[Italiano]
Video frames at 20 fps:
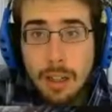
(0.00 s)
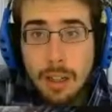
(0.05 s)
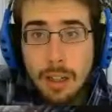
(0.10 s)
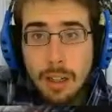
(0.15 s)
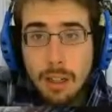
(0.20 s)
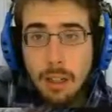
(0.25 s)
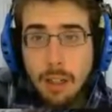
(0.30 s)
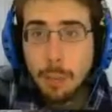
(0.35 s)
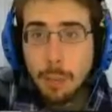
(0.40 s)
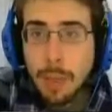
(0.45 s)

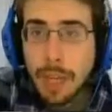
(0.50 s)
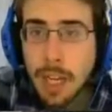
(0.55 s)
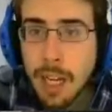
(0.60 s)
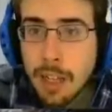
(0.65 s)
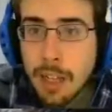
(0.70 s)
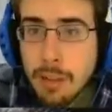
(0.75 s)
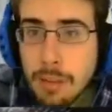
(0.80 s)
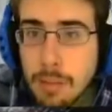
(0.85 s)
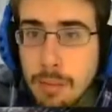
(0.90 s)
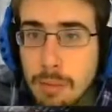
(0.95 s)
No,
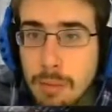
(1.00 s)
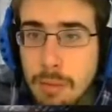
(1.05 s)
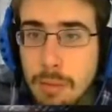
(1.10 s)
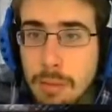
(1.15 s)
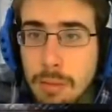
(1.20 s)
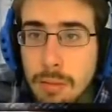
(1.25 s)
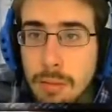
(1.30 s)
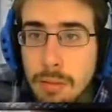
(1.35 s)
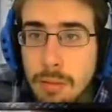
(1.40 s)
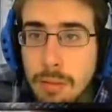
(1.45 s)
perché?
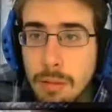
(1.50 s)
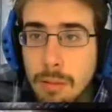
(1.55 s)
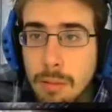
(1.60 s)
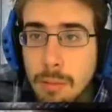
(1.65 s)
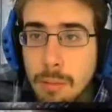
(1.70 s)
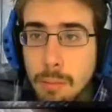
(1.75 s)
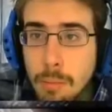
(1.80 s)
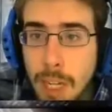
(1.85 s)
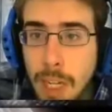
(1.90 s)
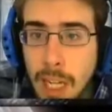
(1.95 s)

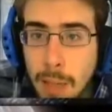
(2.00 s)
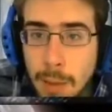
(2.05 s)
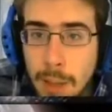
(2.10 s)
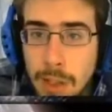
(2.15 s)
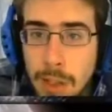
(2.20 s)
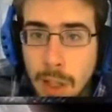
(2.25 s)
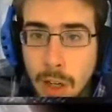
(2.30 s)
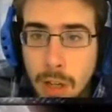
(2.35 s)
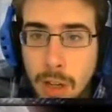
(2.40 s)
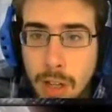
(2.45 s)
Perché mi
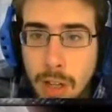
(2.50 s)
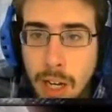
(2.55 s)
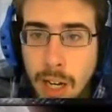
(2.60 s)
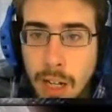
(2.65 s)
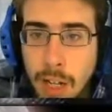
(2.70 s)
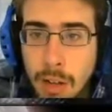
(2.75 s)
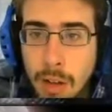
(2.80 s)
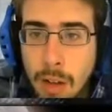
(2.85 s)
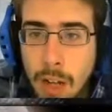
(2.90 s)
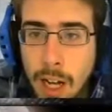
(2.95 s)
stanno
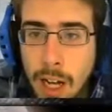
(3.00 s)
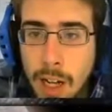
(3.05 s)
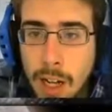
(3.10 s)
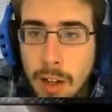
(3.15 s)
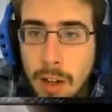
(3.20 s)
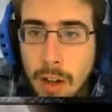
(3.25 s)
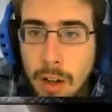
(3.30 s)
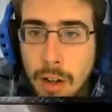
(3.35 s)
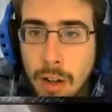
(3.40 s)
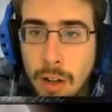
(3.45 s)
attaccando gli
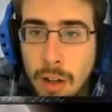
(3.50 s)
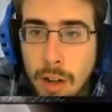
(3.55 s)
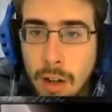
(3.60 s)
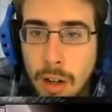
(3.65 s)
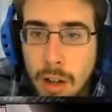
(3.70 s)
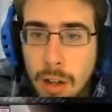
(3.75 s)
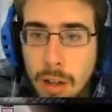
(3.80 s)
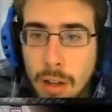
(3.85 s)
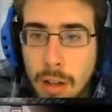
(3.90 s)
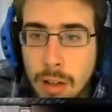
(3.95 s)

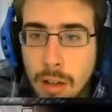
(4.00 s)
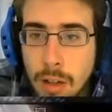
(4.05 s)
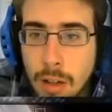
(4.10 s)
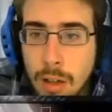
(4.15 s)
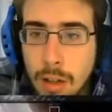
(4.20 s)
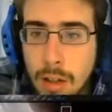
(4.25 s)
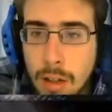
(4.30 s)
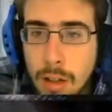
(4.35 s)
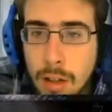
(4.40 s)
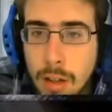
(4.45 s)
Argon?
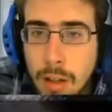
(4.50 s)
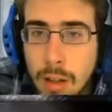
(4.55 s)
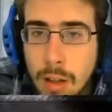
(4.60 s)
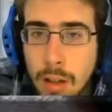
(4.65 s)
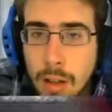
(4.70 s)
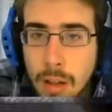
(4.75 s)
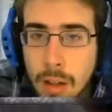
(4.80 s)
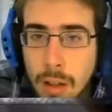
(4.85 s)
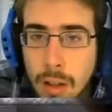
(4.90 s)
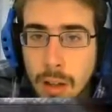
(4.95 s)

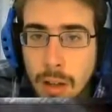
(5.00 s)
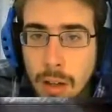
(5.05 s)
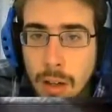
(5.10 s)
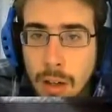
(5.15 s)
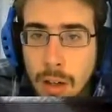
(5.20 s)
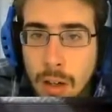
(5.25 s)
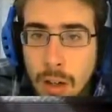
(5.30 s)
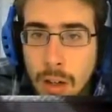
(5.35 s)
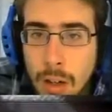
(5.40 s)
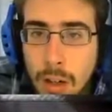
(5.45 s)
Docking
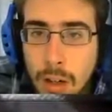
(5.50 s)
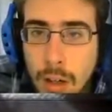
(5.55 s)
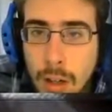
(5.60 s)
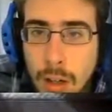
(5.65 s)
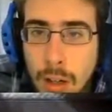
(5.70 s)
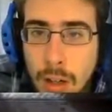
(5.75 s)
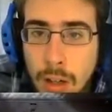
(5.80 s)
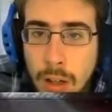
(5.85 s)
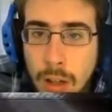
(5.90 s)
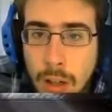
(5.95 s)
granted.
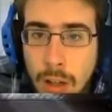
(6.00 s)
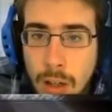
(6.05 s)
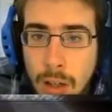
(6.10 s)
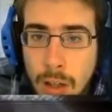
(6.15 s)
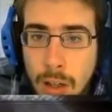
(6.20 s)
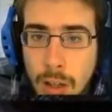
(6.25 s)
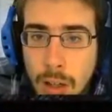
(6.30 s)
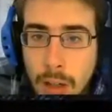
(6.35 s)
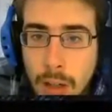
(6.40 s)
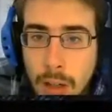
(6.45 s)

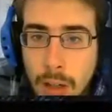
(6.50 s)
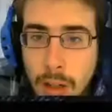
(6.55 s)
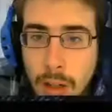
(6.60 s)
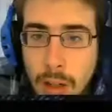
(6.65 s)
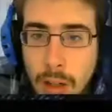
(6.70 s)
Autopilot